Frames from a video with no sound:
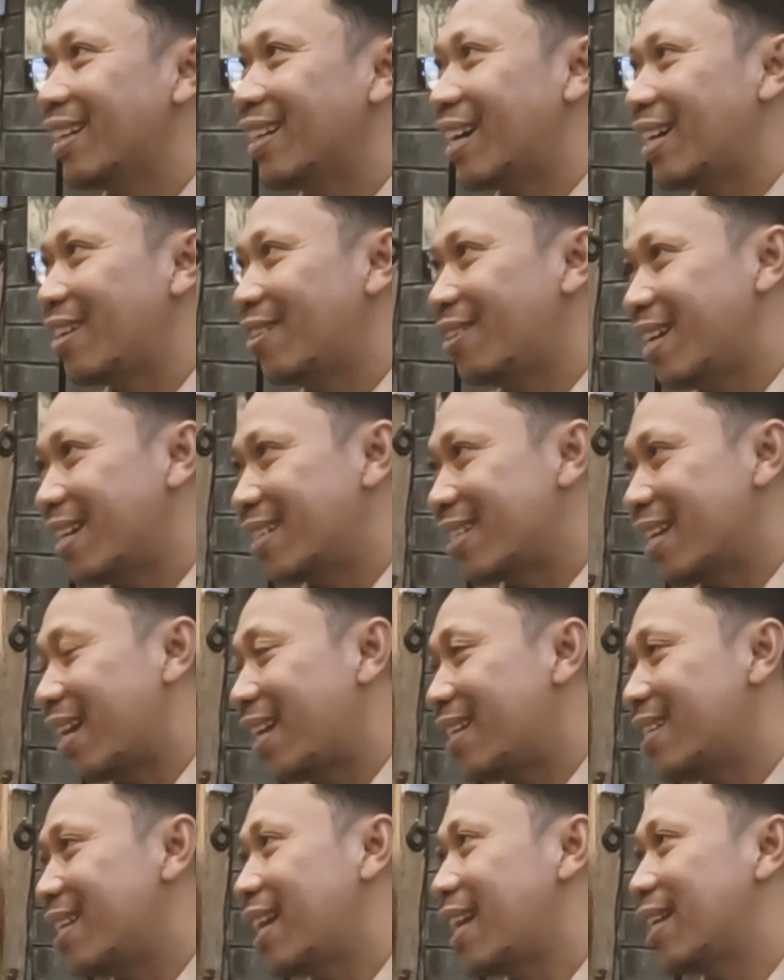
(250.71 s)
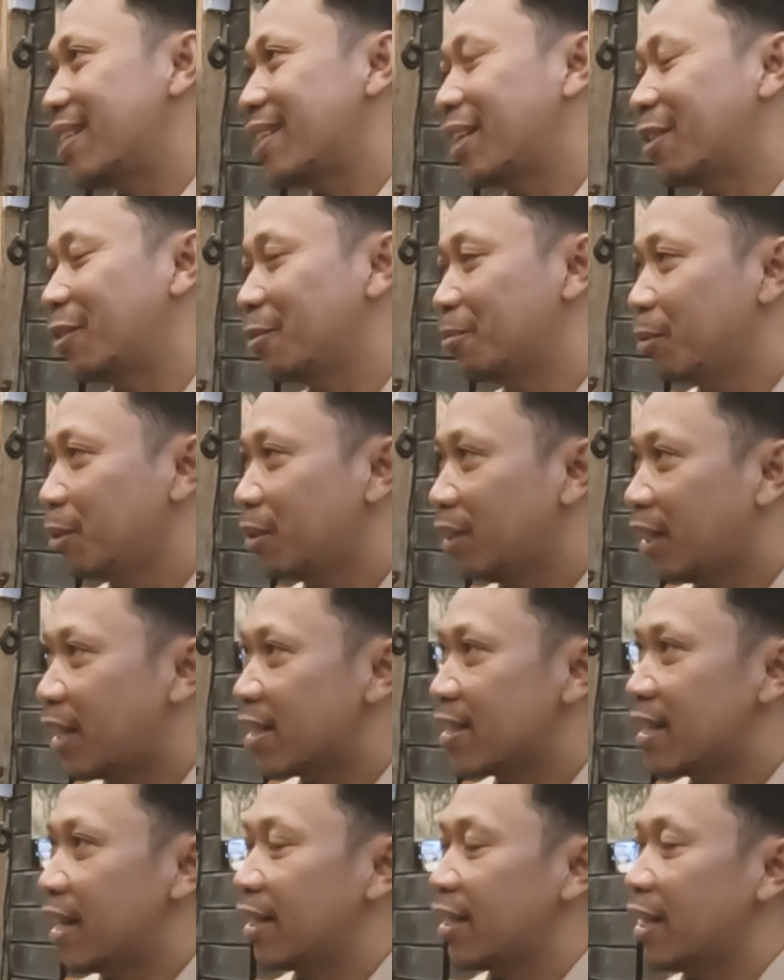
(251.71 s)
kalau tidak salah salah satu putra
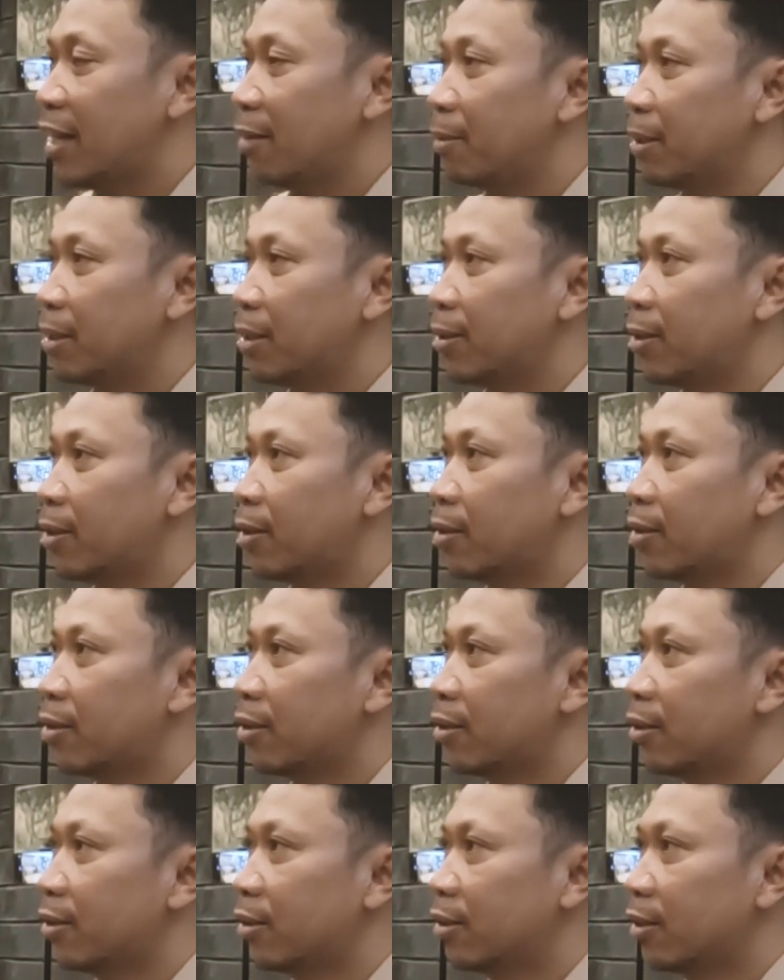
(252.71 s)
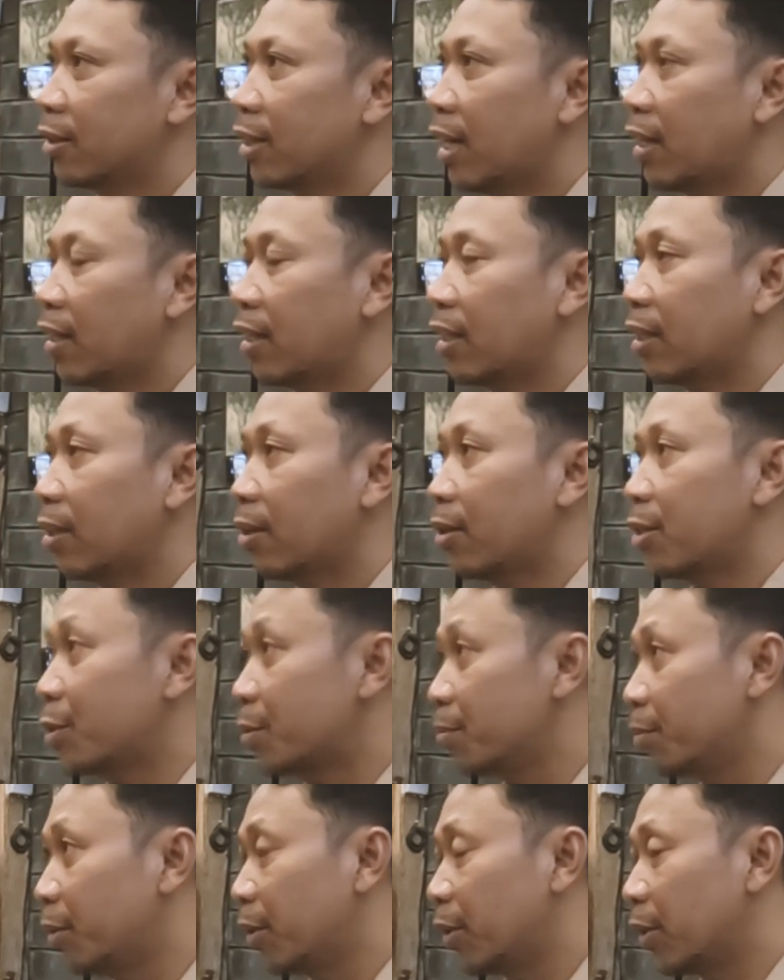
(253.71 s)
Sang Yang Betoro Kartiko
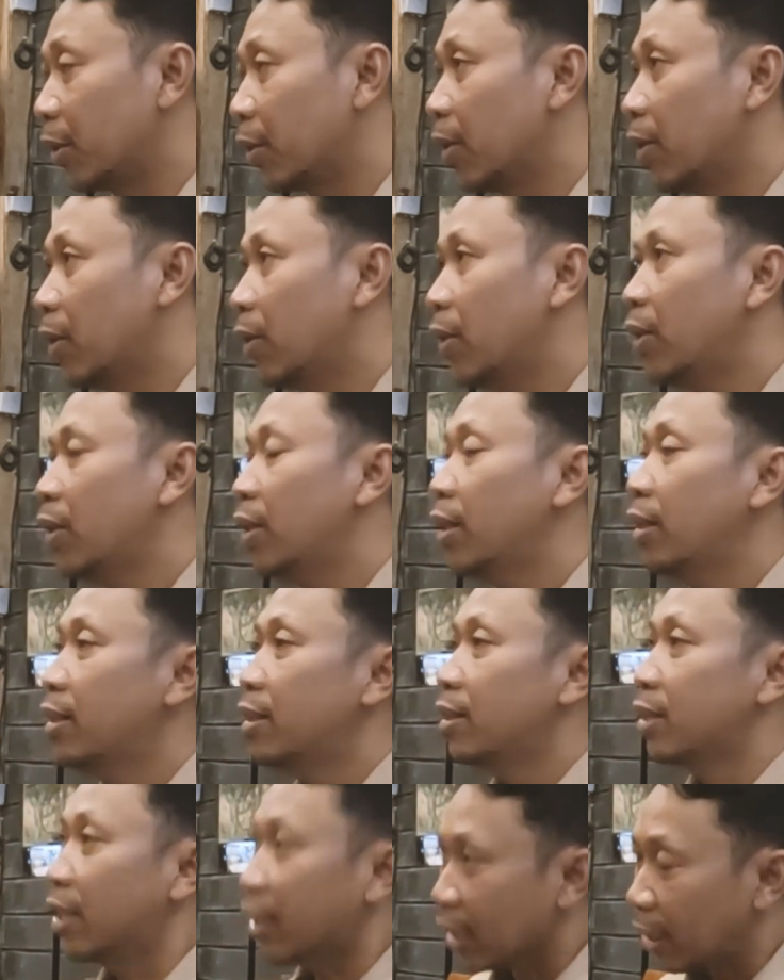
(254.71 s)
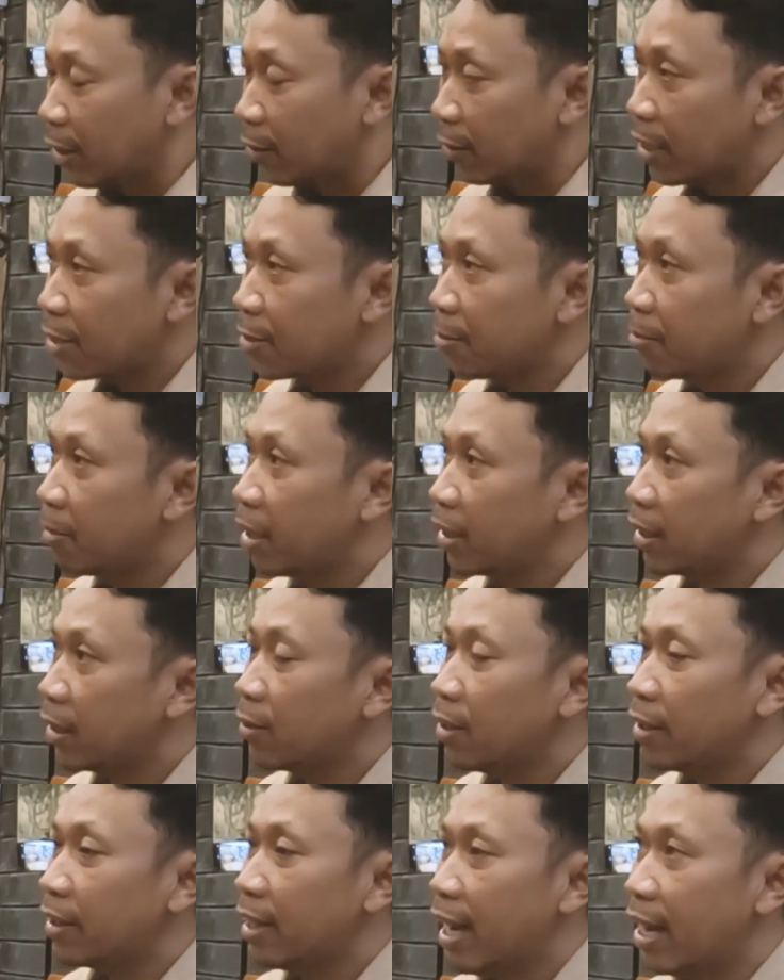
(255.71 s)
Ismoyo ya Kilura Sumar itu
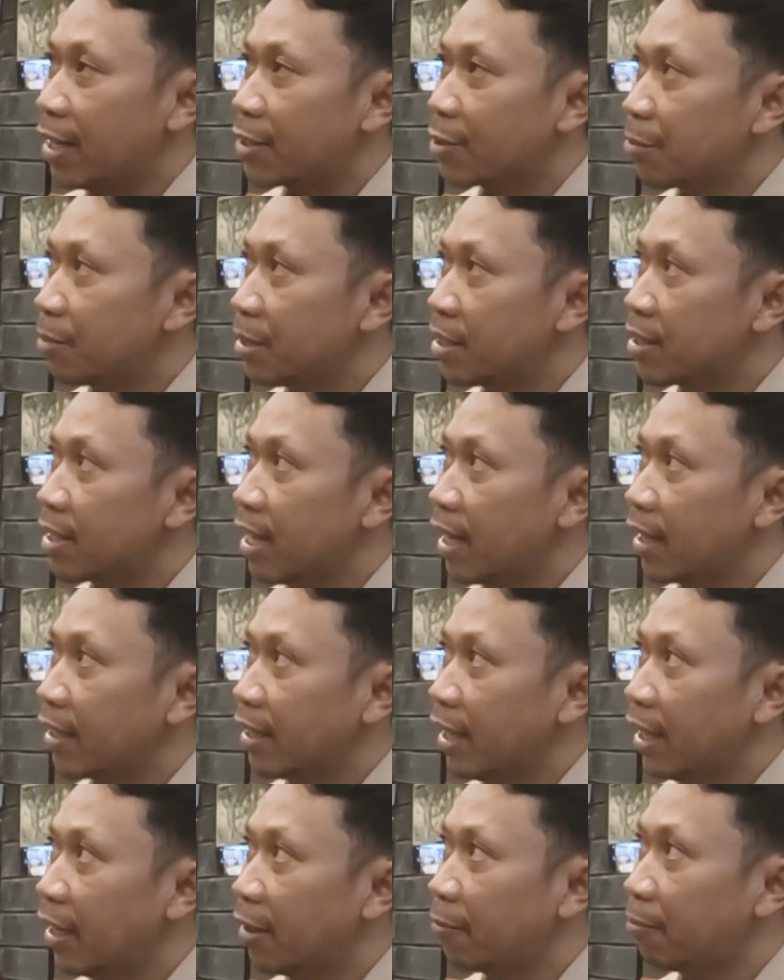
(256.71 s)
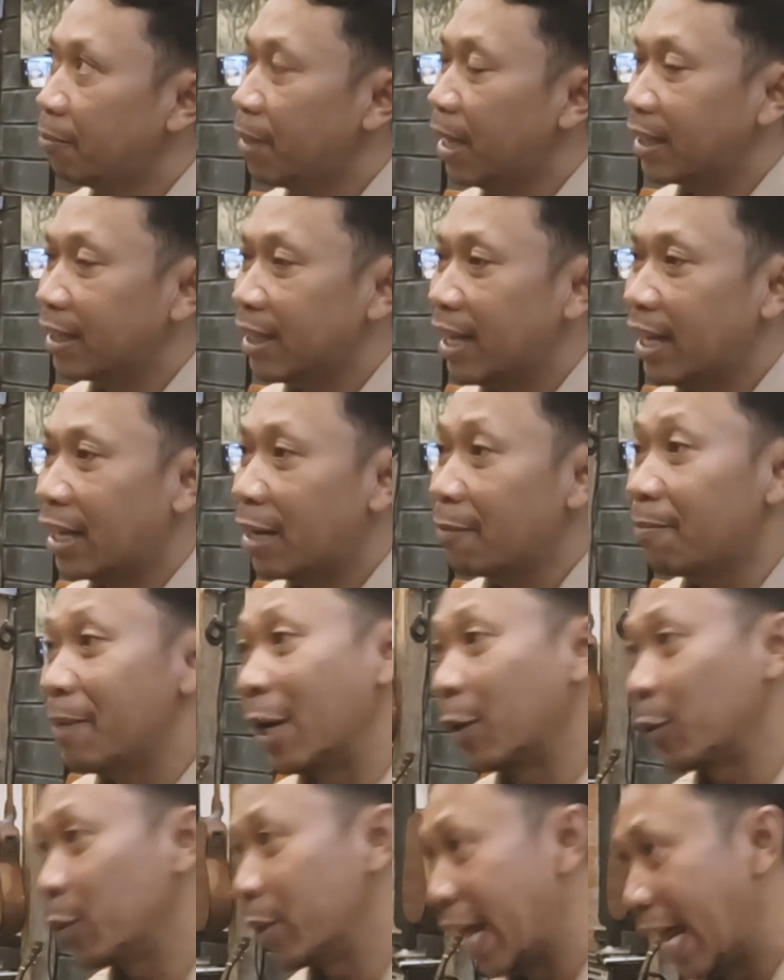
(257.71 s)
ada asma Sang Yang Batara
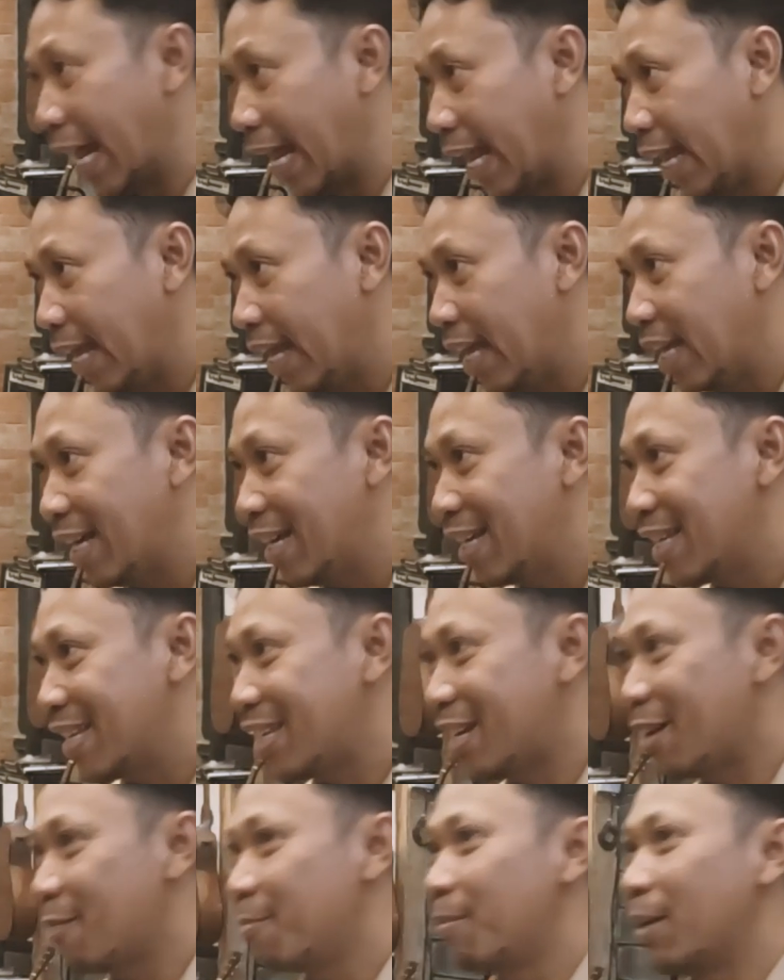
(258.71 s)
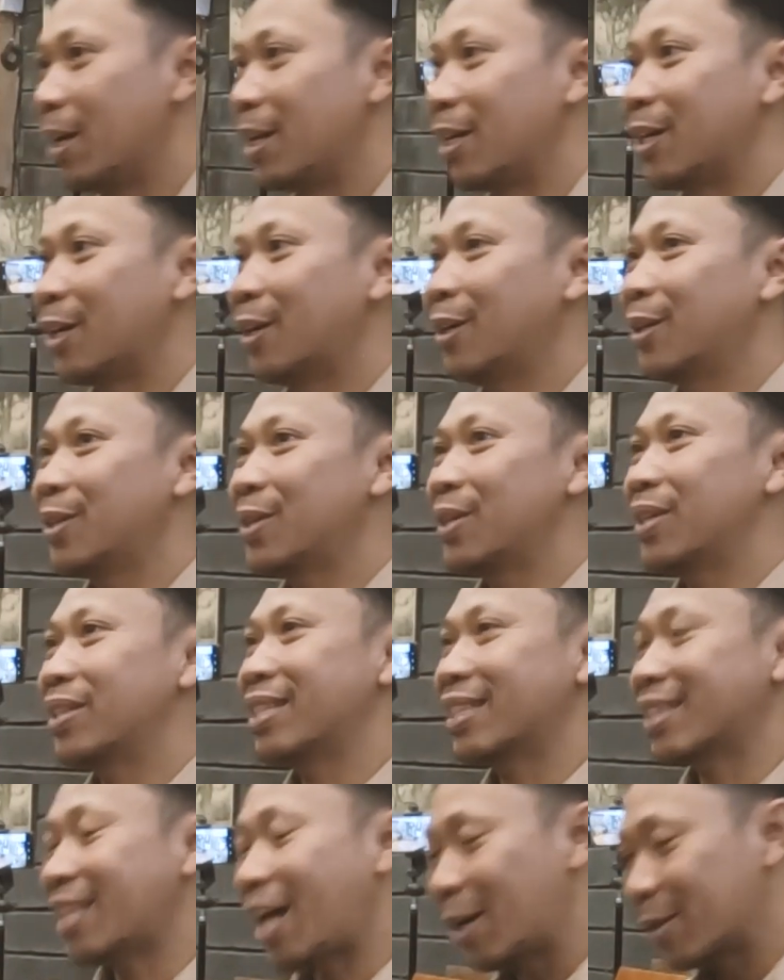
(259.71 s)
Baruna yang beliau
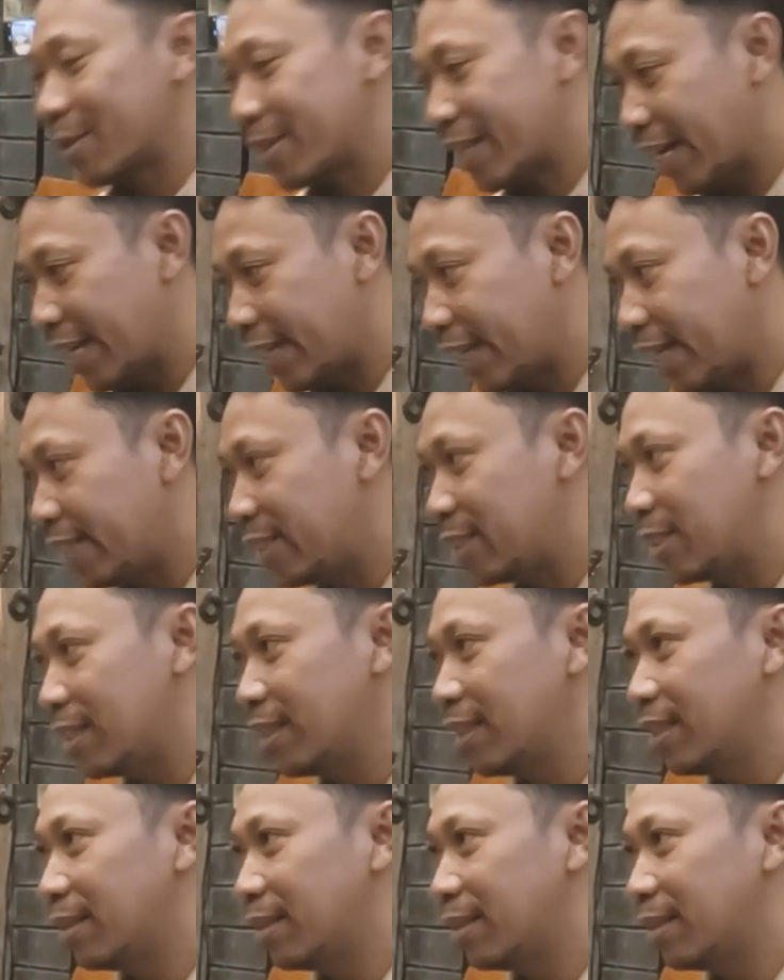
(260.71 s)
setahu saya